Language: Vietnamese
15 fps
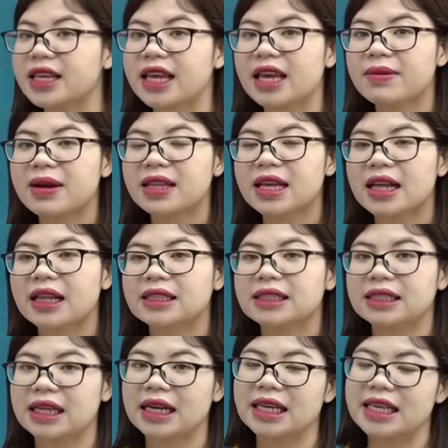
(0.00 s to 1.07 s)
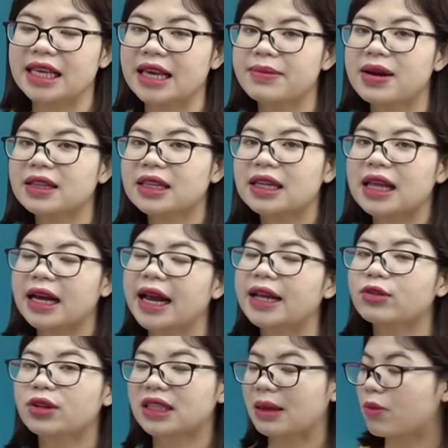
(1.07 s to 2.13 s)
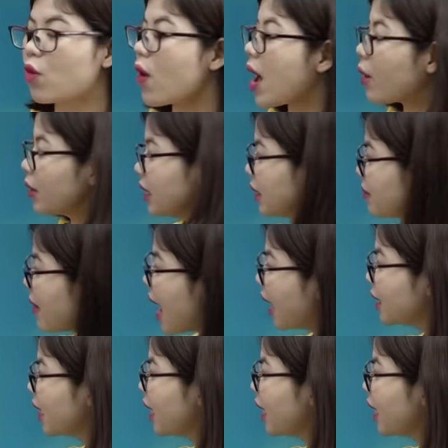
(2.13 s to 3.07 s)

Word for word: ikebana là gì nhỉ ikebana là nghệ thuật cắm hoa của nhật bản